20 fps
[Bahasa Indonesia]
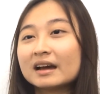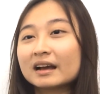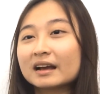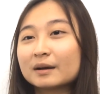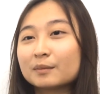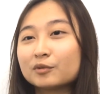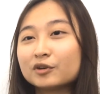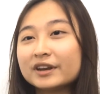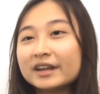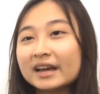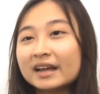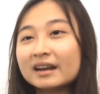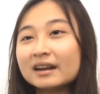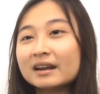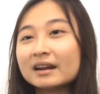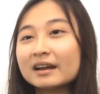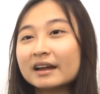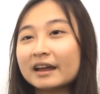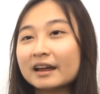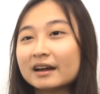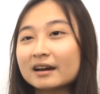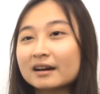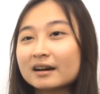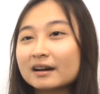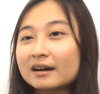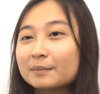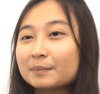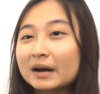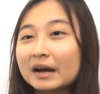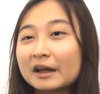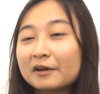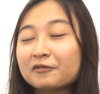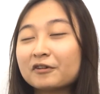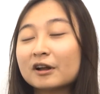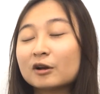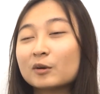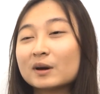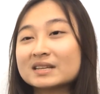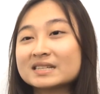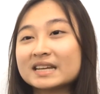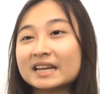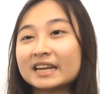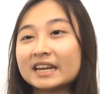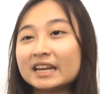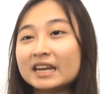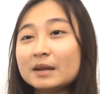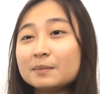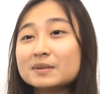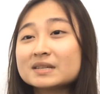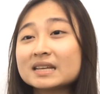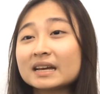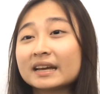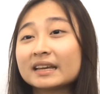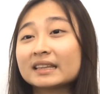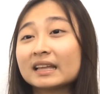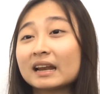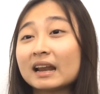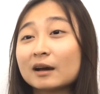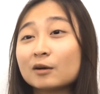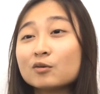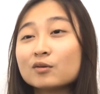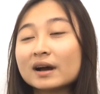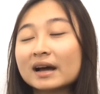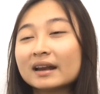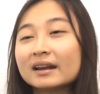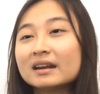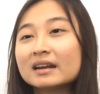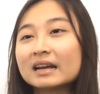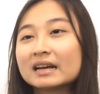Kemudian eh, pengevaluasian ini bisa kita lakukan